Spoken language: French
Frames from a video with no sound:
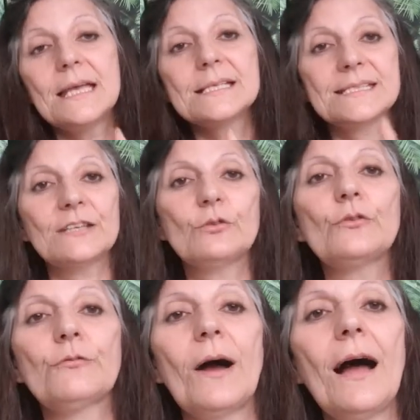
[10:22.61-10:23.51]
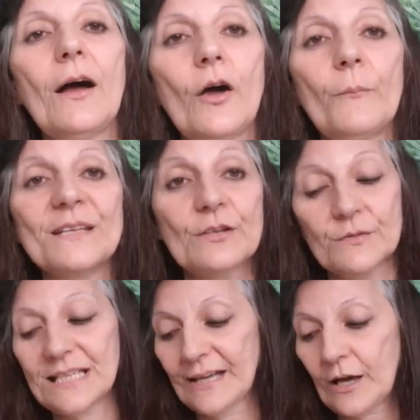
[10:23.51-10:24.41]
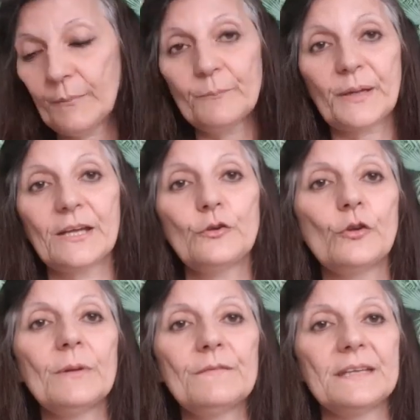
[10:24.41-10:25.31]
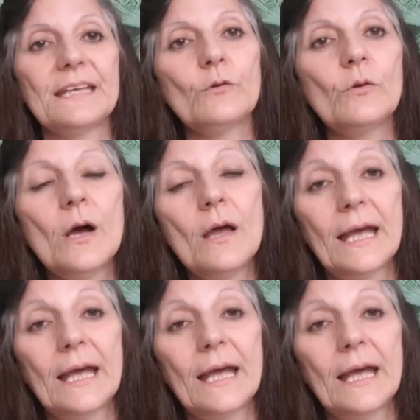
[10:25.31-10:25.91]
si toutefois, euh, parce que vous avez quand même pris une de mes vidéos,